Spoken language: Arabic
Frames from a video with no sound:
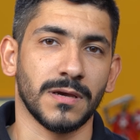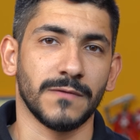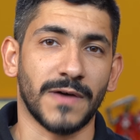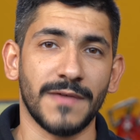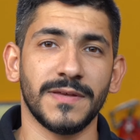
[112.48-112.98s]

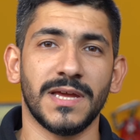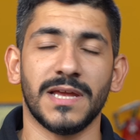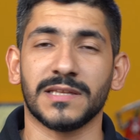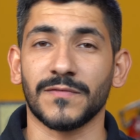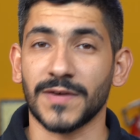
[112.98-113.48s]
فهذه
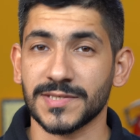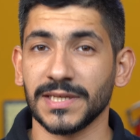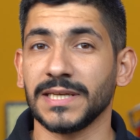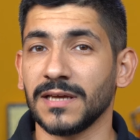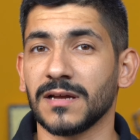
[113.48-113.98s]

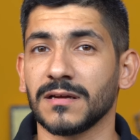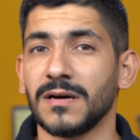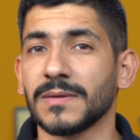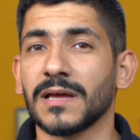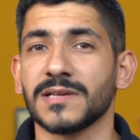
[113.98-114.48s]
التفاصيل
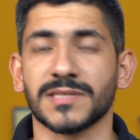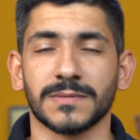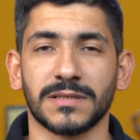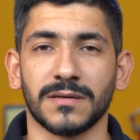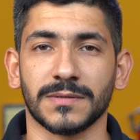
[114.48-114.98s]
كأرقام الخاصة
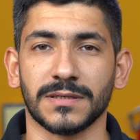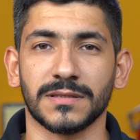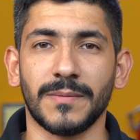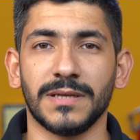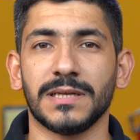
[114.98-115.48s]
بالكاميرا
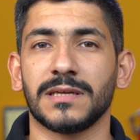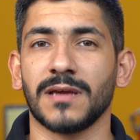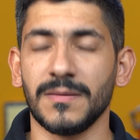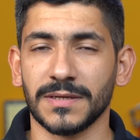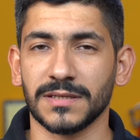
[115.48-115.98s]
طبعا
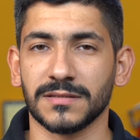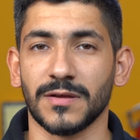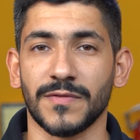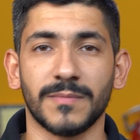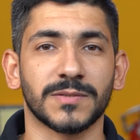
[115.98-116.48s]
الكاميرات
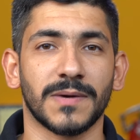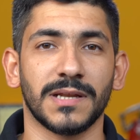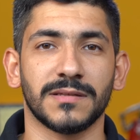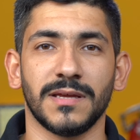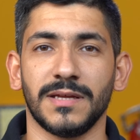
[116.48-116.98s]
الضبط
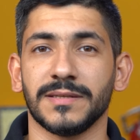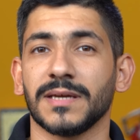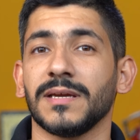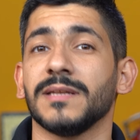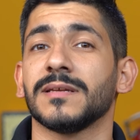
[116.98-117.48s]
مالتها
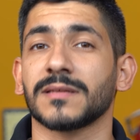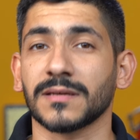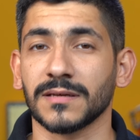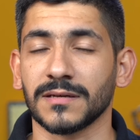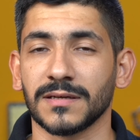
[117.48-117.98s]
عندك عدة
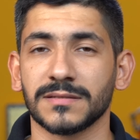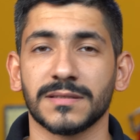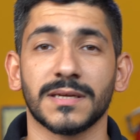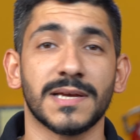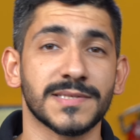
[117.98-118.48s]
خيارات
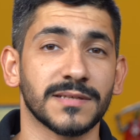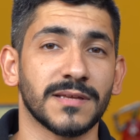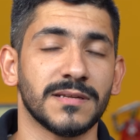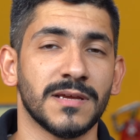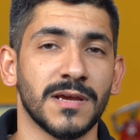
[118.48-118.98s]
خاصة